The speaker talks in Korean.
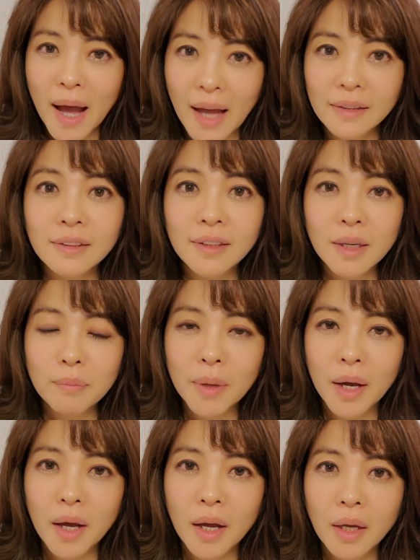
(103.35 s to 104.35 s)
많은
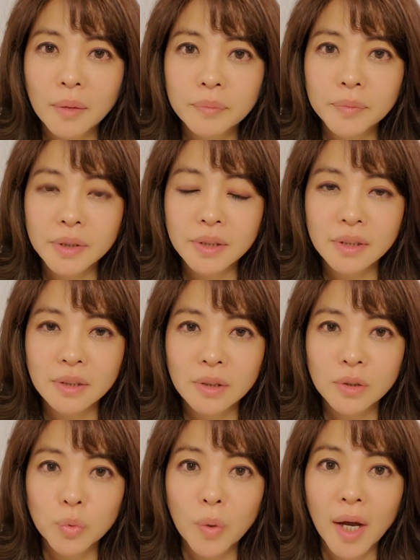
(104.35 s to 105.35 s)
케이팝 그
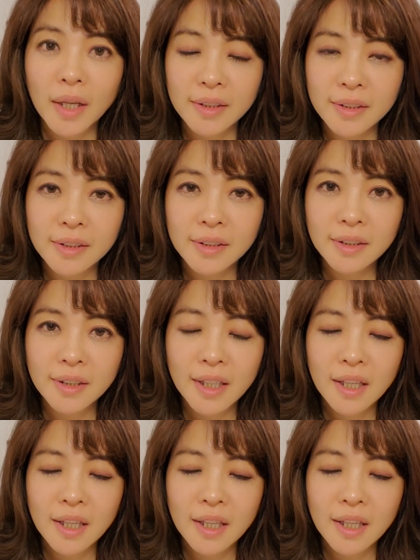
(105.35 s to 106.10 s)
좋아하는